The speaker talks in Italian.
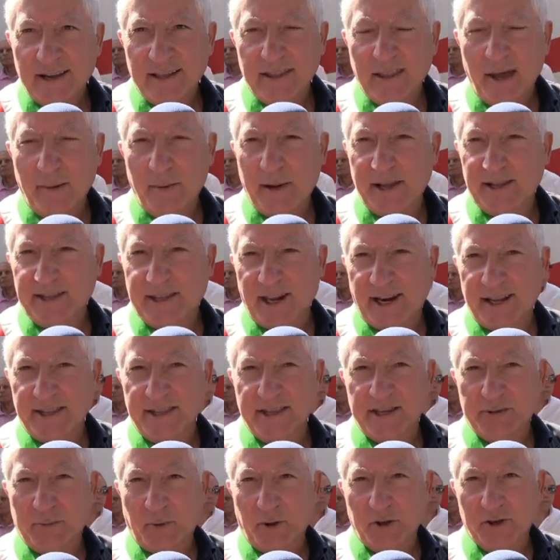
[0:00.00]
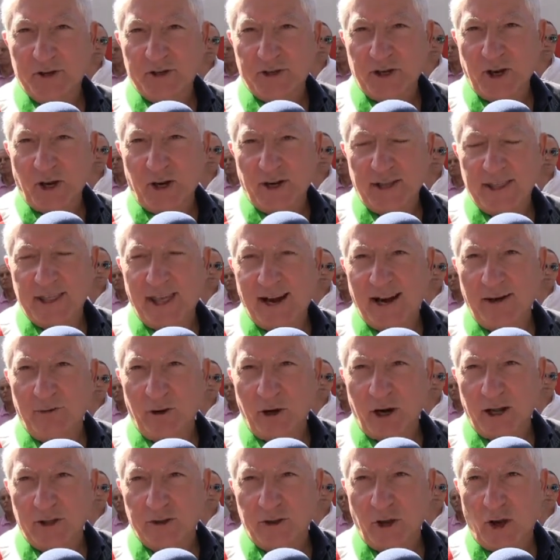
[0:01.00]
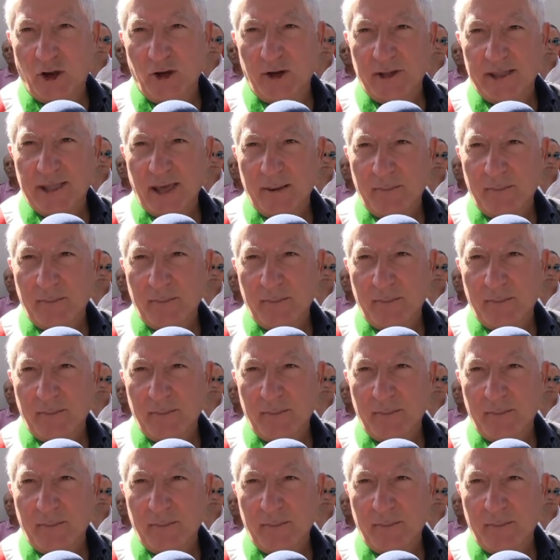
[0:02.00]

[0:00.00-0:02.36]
da mettere a disposizione dei lavoratori,